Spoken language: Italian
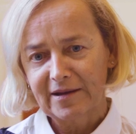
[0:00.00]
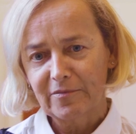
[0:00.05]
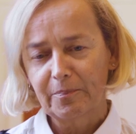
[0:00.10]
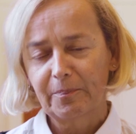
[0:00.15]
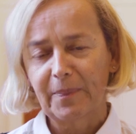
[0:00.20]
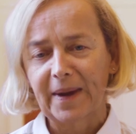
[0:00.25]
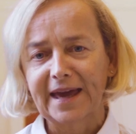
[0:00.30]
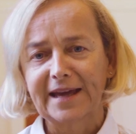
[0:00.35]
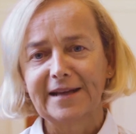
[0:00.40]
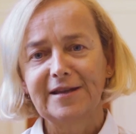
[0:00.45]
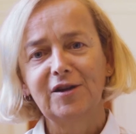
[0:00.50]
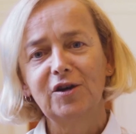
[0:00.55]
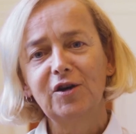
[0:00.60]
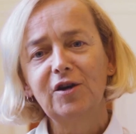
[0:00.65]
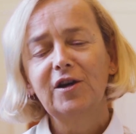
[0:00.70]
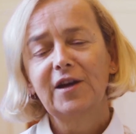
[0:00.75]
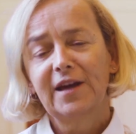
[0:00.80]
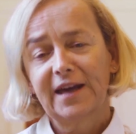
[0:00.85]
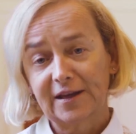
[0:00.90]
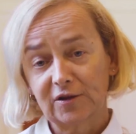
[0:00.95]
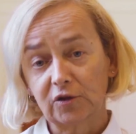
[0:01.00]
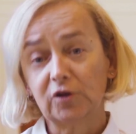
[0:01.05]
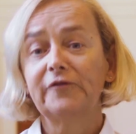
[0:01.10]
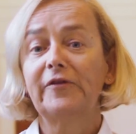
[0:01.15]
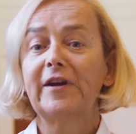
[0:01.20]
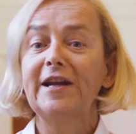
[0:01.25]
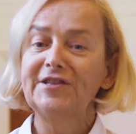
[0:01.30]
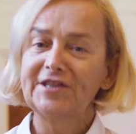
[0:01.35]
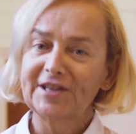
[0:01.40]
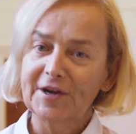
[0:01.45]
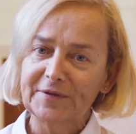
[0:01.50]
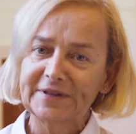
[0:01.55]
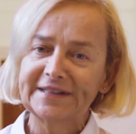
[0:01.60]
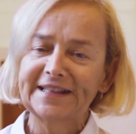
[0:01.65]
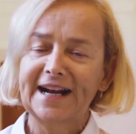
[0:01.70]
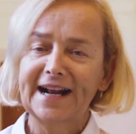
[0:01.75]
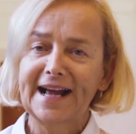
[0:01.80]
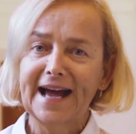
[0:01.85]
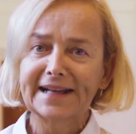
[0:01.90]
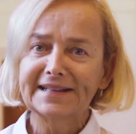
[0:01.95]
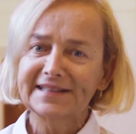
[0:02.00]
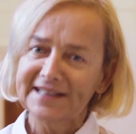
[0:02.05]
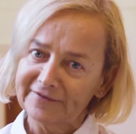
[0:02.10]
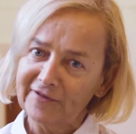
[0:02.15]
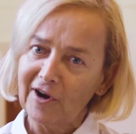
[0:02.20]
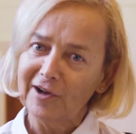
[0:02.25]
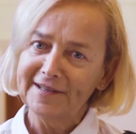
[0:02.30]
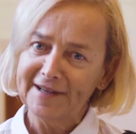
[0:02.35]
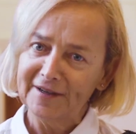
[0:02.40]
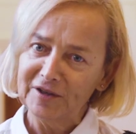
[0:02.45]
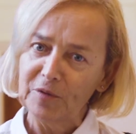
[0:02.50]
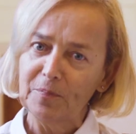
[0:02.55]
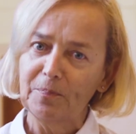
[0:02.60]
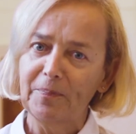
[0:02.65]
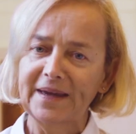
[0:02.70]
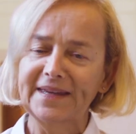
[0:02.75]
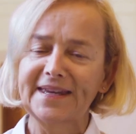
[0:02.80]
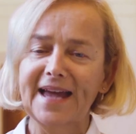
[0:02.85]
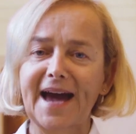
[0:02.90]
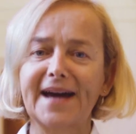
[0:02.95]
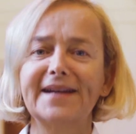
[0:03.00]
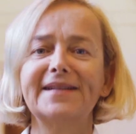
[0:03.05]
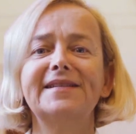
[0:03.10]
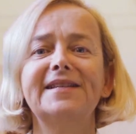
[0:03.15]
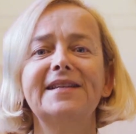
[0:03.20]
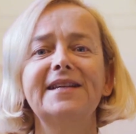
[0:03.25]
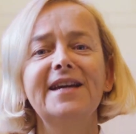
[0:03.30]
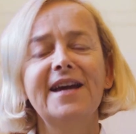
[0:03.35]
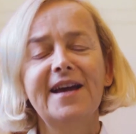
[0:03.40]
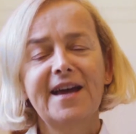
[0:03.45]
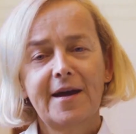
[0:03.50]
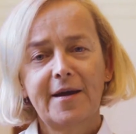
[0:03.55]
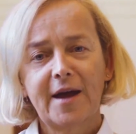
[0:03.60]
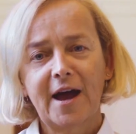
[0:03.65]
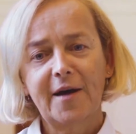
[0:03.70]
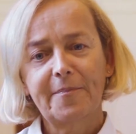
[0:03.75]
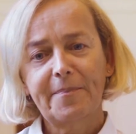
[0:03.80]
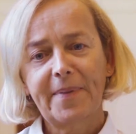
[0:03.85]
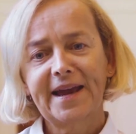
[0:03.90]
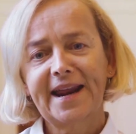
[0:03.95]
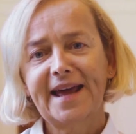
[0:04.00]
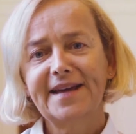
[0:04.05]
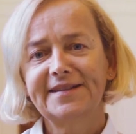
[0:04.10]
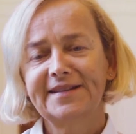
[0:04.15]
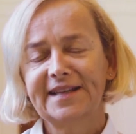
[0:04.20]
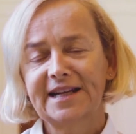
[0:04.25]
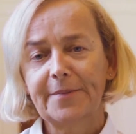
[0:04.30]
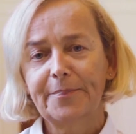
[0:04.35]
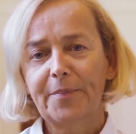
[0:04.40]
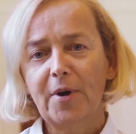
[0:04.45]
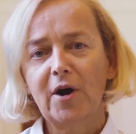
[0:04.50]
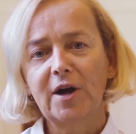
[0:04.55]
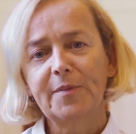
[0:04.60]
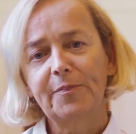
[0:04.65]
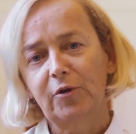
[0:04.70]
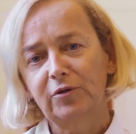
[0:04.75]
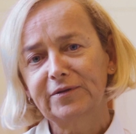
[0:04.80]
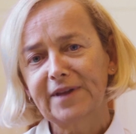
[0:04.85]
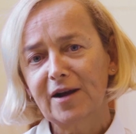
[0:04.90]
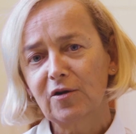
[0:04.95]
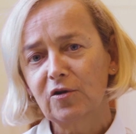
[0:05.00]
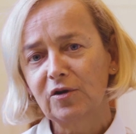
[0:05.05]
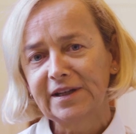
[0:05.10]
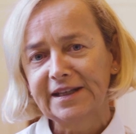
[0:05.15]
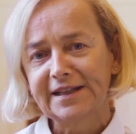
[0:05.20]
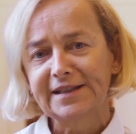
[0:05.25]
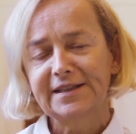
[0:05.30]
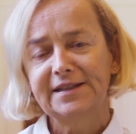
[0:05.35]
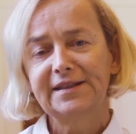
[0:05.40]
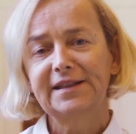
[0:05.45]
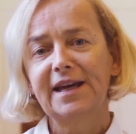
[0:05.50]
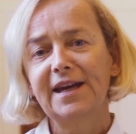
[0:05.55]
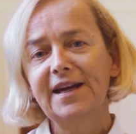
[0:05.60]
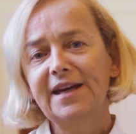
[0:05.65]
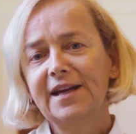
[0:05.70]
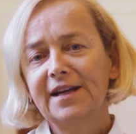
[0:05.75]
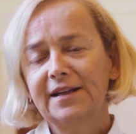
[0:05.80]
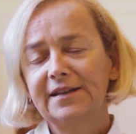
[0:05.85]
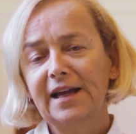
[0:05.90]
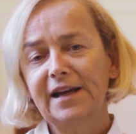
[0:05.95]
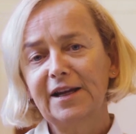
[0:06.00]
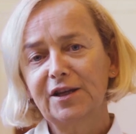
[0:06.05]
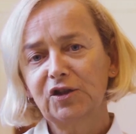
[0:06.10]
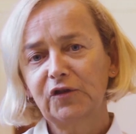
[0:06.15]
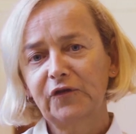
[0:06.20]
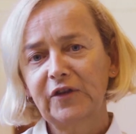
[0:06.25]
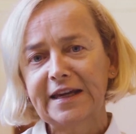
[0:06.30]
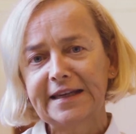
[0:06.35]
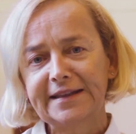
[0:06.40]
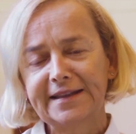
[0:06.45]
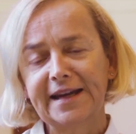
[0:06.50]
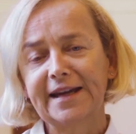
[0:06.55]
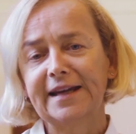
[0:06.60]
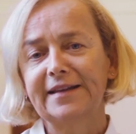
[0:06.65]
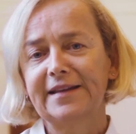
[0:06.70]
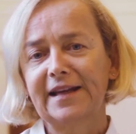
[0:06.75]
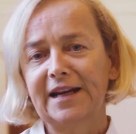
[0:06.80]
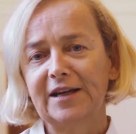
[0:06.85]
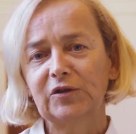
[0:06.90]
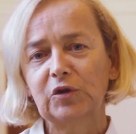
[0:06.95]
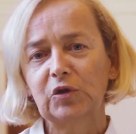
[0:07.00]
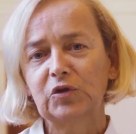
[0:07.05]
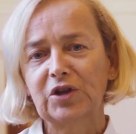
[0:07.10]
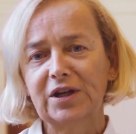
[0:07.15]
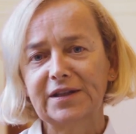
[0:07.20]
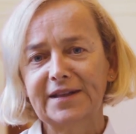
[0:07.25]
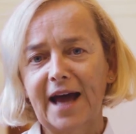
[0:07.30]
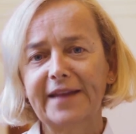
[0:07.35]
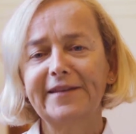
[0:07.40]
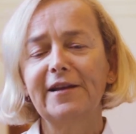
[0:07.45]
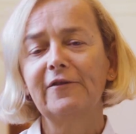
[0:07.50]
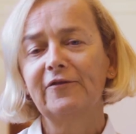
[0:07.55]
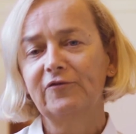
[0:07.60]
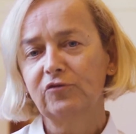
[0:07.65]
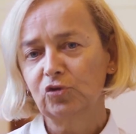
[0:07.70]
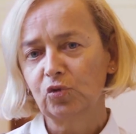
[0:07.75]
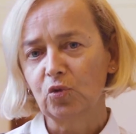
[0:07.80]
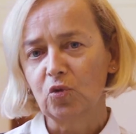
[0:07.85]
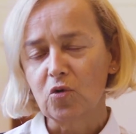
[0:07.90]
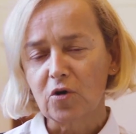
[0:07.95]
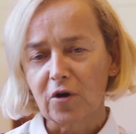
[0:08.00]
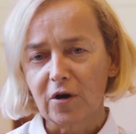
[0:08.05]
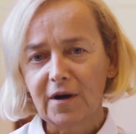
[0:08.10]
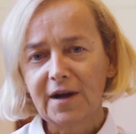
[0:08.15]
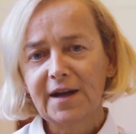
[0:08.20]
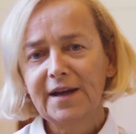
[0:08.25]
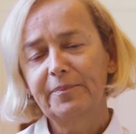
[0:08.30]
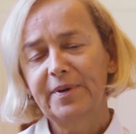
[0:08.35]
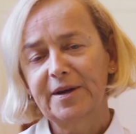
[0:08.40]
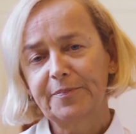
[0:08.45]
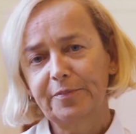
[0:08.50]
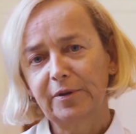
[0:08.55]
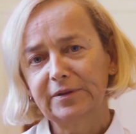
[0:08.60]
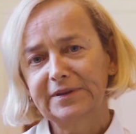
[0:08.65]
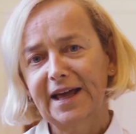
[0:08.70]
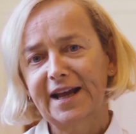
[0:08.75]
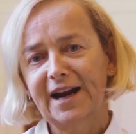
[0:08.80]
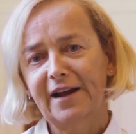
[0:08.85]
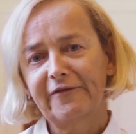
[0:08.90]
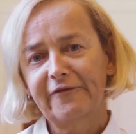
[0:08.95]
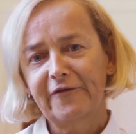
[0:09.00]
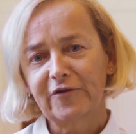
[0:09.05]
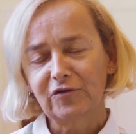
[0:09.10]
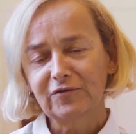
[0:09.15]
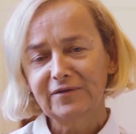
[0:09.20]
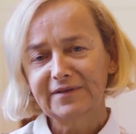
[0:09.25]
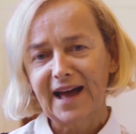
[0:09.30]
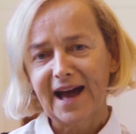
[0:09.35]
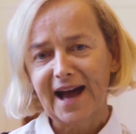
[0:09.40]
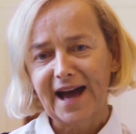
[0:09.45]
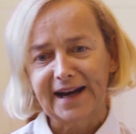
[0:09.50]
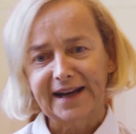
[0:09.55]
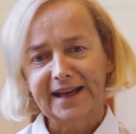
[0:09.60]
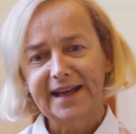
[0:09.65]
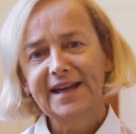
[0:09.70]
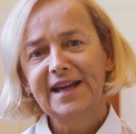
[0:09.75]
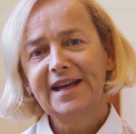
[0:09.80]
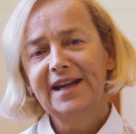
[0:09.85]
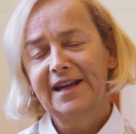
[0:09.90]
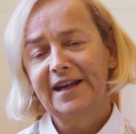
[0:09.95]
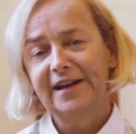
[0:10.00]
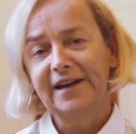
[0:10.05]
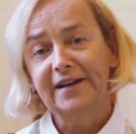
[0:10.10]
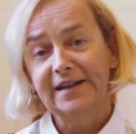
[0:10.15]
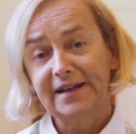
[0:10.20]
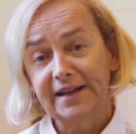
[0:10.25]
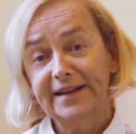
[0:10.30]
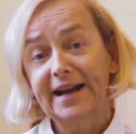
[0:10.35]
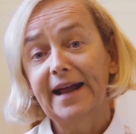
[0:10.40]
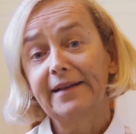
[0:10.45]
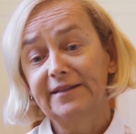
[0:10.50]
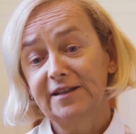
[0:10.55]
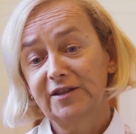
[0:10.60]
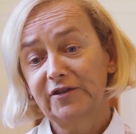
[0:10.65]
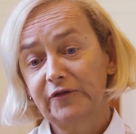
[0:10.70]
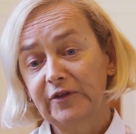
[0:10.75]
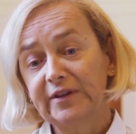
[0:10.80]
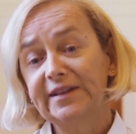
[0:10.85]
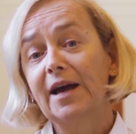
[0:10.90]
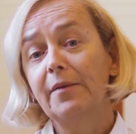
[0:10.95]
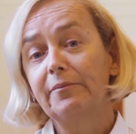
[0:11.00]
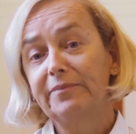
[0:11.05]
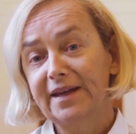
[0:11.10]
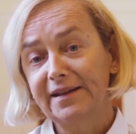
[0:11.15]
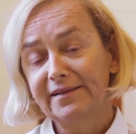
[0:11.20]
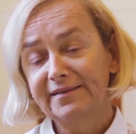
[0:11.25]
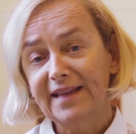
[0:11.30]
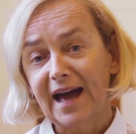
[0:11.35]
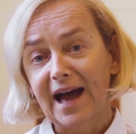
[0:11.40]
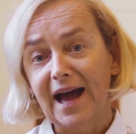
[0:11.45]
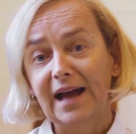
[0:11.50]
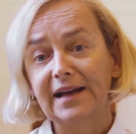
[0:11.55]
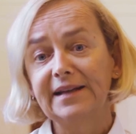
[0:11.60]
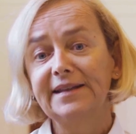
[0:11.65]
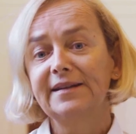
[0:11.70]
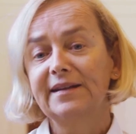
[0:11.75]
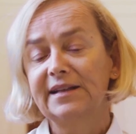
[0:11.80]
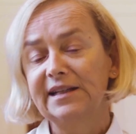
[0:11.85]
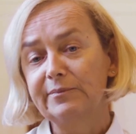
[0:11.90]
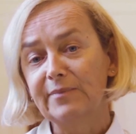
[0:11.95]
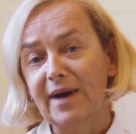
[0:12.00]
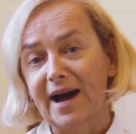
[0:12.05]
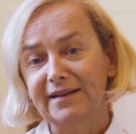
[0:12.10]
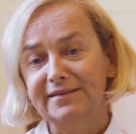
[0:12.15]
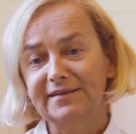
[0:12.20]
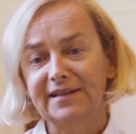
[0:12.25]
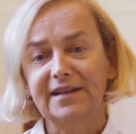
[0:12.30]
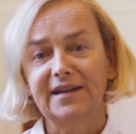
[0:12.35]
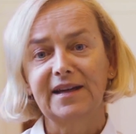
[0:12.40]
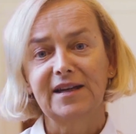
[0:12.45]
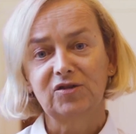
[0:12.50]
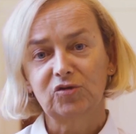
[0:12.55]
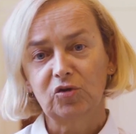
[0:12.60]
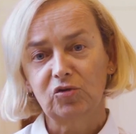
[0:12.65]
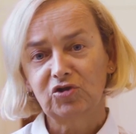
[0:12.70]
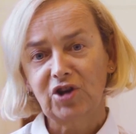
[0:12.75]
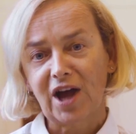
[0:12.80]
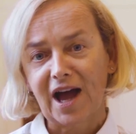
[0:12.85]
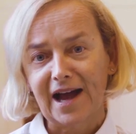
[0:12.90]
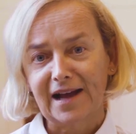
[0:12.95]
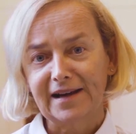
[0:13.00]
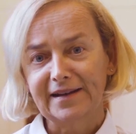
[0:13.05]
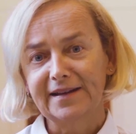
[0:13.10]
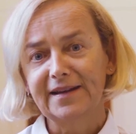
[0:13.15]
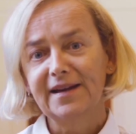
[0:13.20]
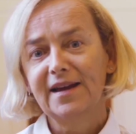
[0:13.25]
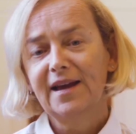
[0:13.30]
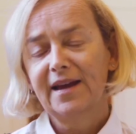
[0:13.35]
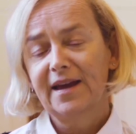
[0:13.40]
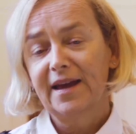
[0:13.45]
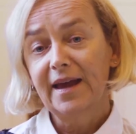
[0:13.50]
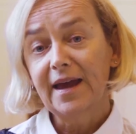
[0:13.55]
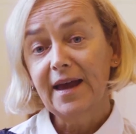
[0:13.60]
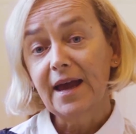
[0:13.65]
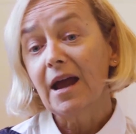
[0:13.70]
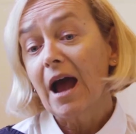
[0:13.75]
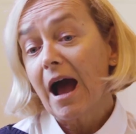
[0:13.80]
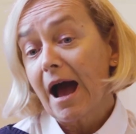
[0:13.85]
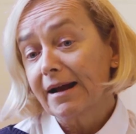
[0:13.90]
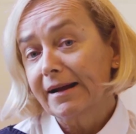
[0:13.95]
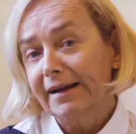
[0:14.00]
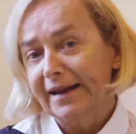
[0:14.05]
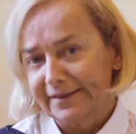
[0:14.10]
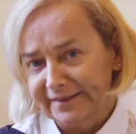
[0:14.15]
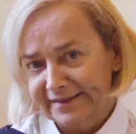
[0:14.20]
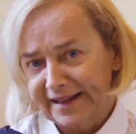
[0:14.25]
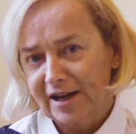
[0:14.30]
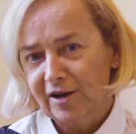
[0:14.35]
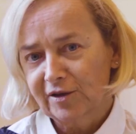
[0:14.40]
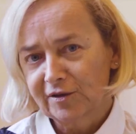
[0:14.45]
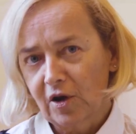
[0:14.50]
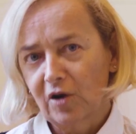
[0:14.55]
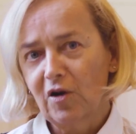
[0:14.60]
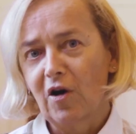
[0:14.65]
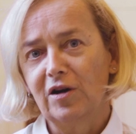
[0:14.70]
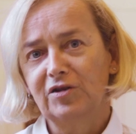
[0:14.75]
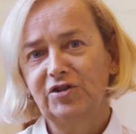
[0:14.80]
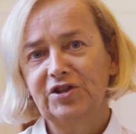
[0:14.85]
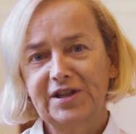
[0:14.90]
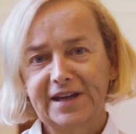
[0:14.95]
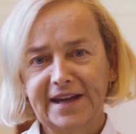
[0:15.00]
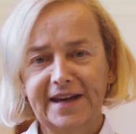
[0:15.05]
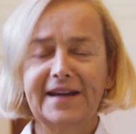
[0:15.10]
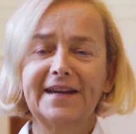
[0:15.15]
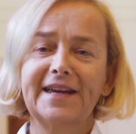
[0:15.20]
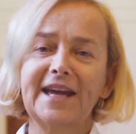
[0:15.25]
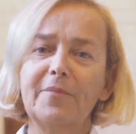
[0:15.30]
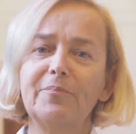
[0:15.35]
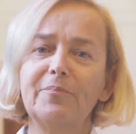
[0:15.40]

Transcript: impegno e sono felice che queste ragazze vogliano impegnarsi eh, per essere poi protagoniste nelle sfide della società del futuro, per poter affrontare eh, le grandi sfide ambientali, climatiche, sociali e anche tecnologiche che